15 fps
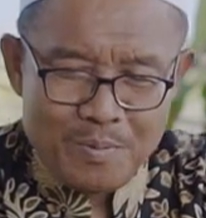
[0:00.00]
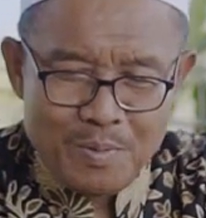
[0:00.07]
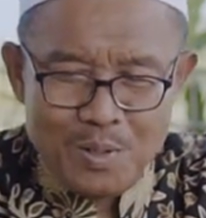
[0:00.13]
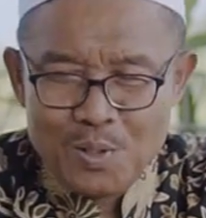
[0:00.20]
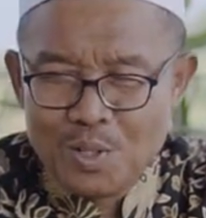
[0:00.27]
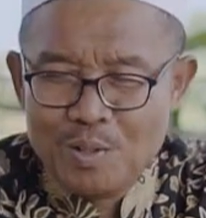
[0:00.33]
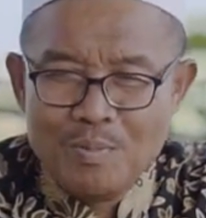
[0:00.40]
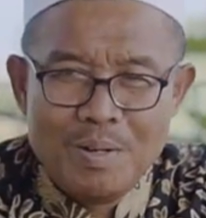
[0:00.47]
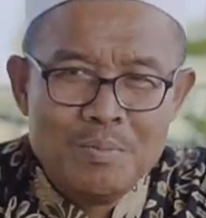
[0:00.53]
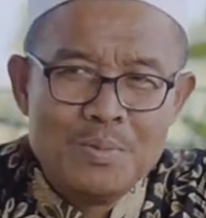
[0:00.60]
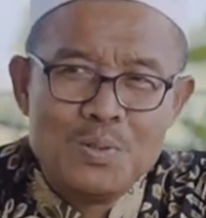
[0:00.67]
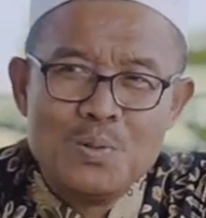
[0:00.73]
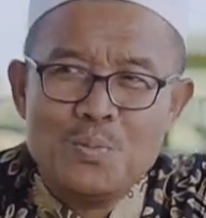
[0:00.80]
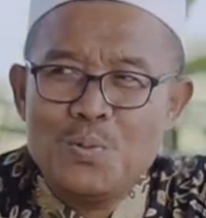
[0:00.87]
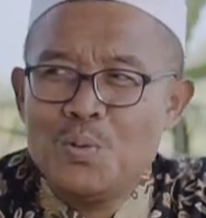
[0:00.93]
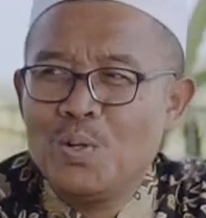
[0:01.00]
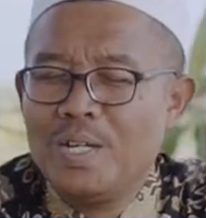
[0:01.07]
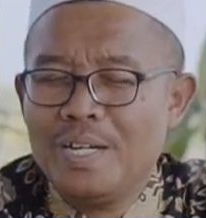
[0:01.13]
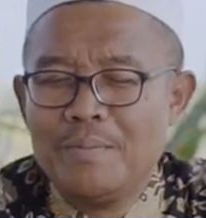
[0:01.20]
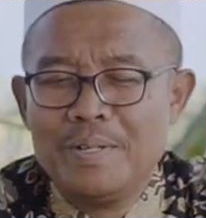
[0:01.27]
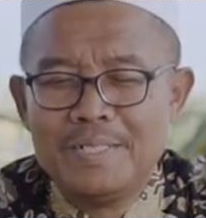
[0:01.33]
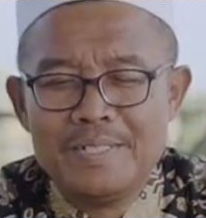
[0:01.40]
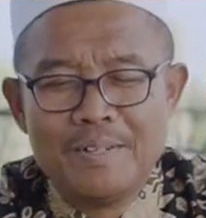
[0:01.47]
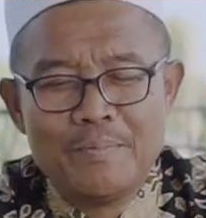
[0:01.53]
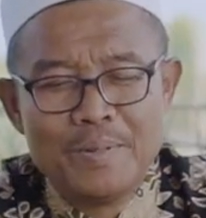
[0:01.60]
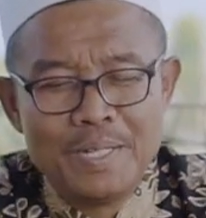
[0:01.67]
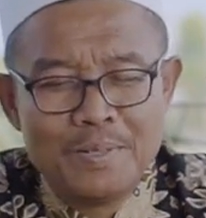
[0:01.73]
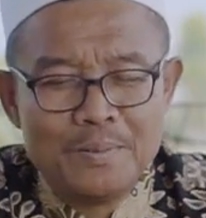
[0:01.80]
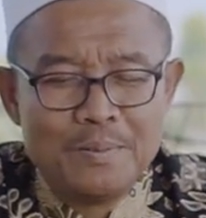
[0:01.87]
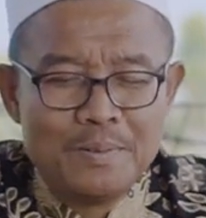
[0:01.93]
menurut Imam Subuki apa
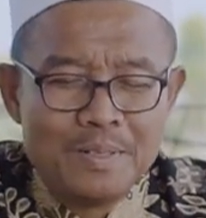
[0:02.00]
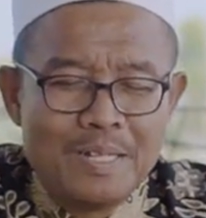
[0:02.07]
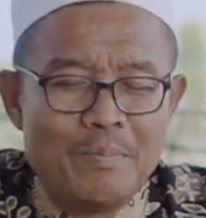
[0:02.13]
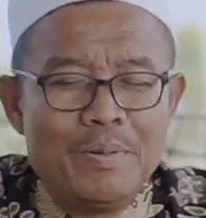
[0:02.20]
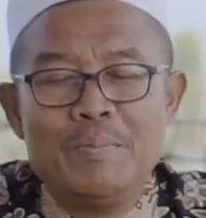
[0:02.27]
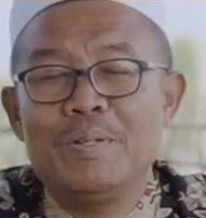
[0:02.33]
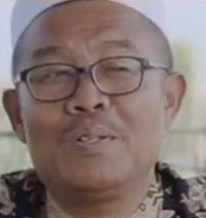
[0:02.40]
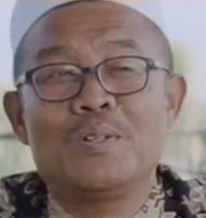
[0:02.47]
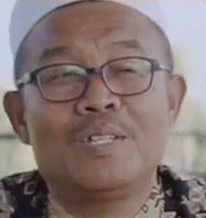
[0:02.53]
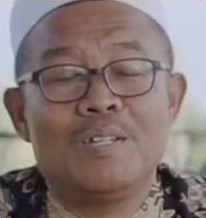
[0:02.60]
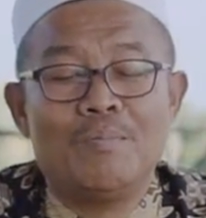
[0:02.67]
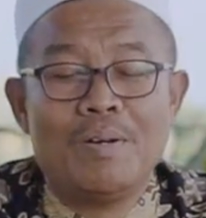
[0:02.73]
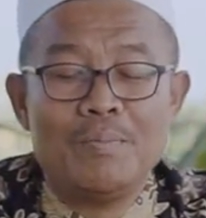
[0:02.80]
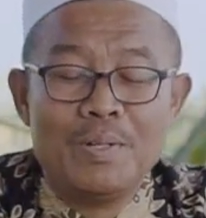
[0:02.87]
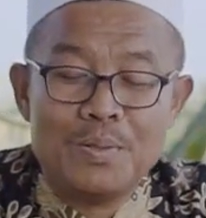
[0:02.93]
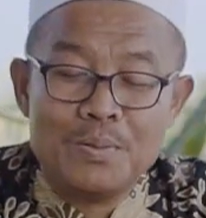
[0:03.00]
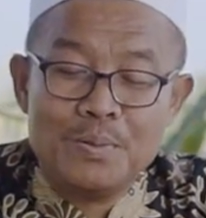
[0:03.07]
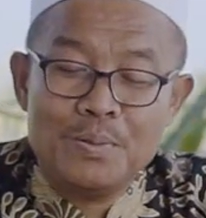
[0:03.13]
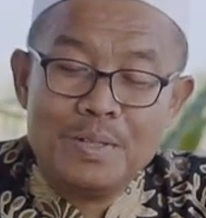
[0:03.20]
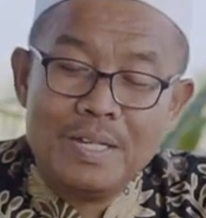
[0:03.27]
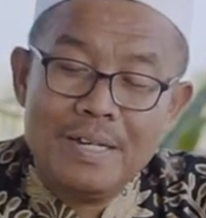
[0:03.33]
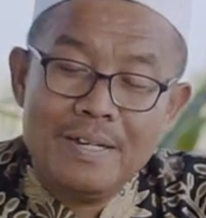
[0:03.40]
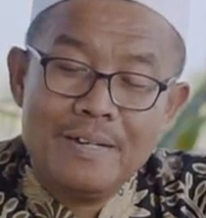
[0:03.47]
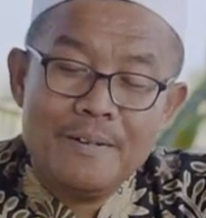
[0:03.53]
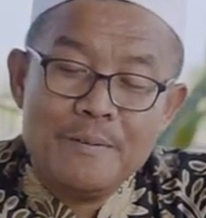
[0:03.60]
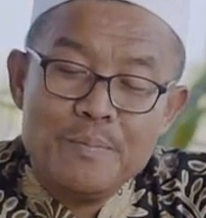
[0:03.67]
siapa itu tapi menurut Imam itu ya